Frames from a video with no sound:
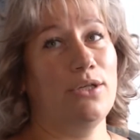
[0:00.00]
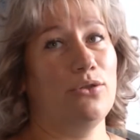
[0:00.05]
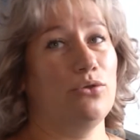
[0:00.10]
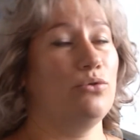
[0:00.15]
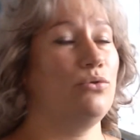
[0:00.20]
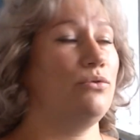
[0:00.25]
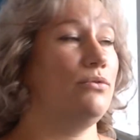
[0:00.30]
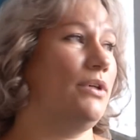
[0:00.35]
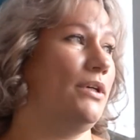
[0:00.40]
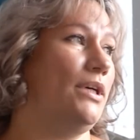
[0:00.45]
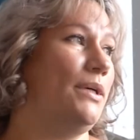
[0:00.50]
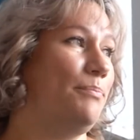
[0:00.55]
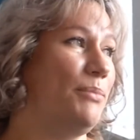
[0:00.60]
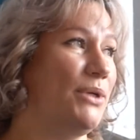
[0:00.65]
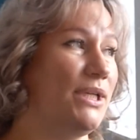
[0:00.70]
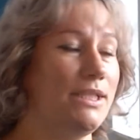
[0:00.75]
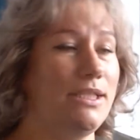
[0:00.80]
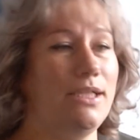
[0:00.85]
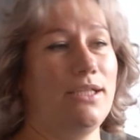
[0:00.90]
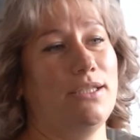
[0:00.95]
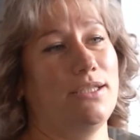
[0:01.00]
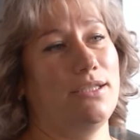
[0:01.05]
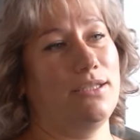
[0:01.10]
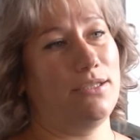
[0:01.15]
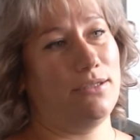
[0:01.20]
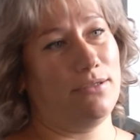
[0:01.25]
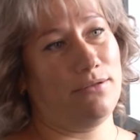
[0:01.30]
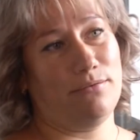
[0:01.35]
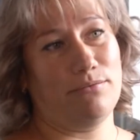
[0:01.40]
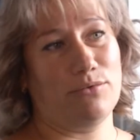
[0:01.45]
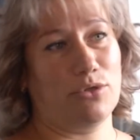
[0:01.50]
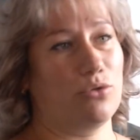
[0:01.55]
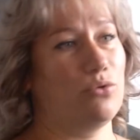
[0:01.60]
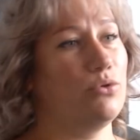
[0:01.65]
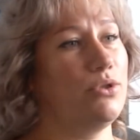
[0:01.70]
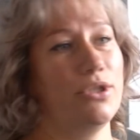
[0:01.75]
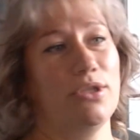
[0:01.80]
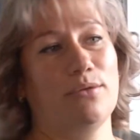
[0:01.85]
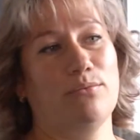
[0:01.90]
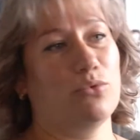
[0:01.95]
но а по отдельности
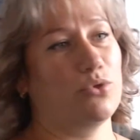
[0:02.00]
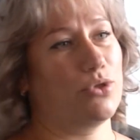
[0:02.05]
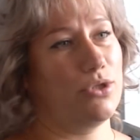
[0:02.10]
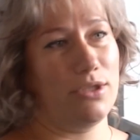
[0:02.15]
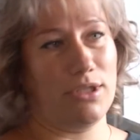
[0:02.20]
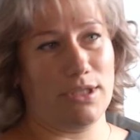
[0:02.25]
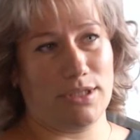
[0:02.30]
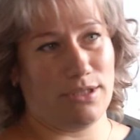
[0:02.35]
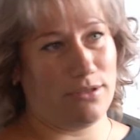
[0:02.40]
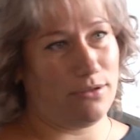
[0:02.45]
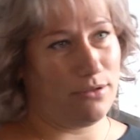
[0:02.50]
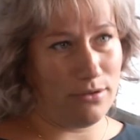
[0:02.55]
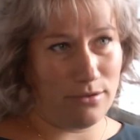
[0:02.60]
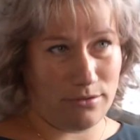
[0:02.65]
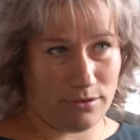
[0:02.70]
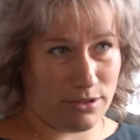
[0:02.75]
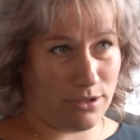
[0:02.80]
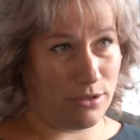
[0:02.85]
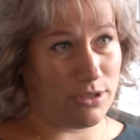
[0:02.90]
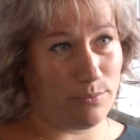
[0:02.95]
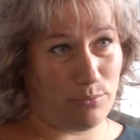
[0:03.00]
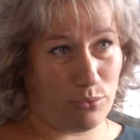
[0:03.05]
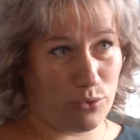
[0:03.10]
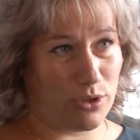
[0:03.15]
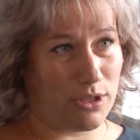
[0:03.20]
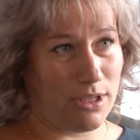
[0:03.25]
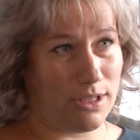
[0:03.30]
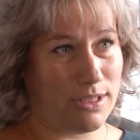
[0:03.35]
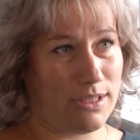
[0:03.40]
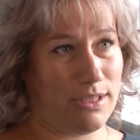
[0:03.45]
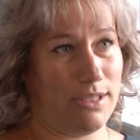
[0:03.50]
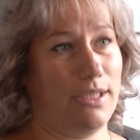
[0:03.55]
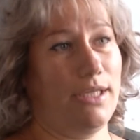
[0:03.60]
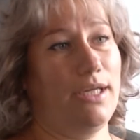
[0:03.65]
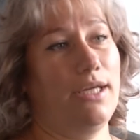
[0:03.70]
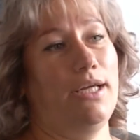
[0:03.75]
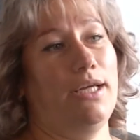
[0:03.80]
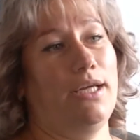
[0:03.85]
школа не может э, запускаться.